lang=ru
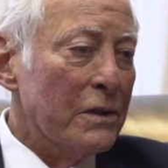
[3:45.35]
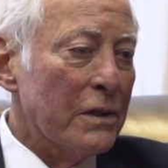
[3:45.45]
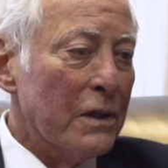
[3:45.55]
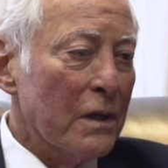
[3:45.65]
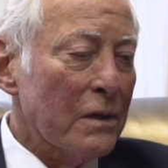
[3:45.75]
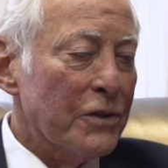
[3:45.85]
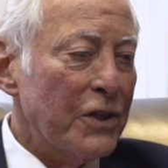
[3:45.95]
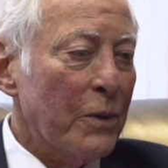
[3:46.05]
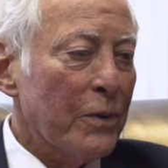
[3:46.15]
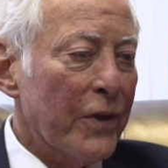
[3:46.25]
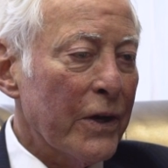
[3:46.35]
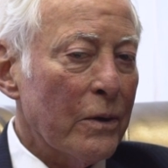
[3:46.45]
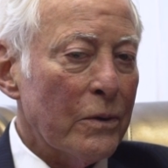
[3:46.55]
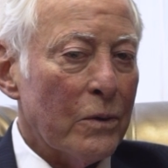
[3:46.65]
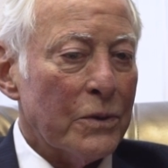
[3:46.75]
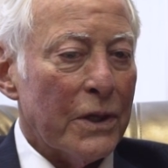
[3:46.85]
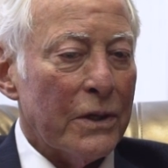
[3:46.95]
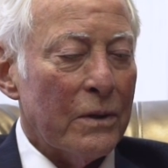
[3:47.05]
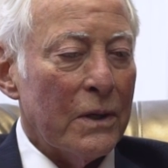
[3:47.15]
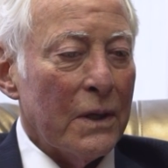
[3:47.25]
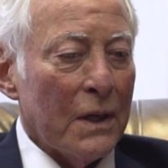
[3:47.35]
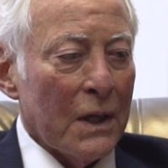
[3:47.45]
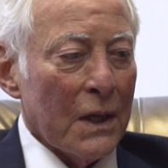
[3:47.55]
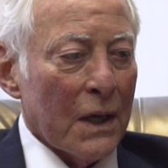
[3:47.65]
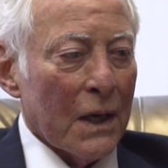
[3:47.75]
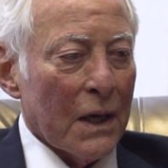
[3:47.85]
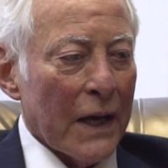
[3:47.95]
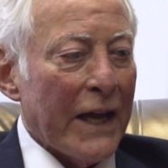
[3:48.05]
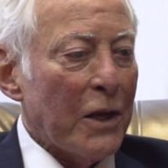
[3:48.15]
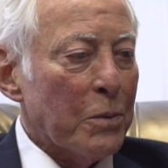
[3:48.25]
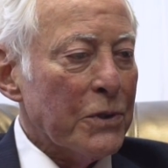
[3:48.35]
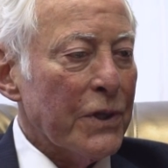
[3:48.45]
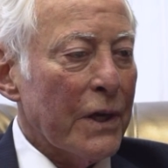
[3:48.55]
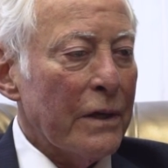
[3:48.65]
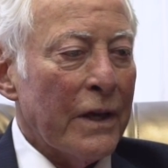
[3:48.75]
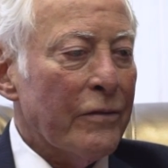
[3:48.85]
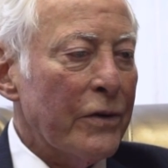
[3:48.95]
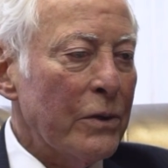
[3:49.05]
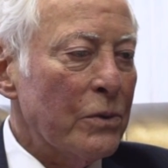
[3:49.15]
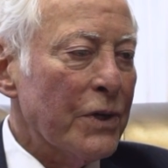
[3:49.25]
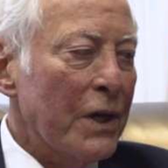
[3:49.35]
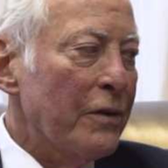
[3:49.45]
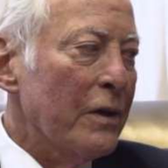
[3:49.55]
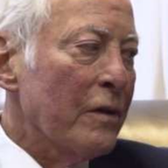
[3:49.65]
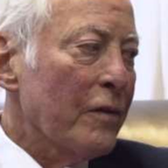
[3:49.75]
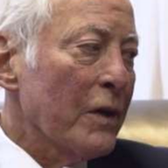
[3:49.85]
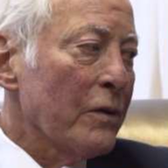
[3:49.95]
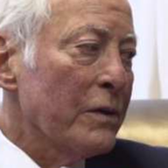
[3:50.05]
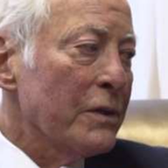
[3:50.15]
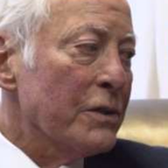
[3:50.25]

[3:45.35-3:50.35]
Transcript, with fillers: 80% людей никогда не используют того, что учили в школе, когда начинают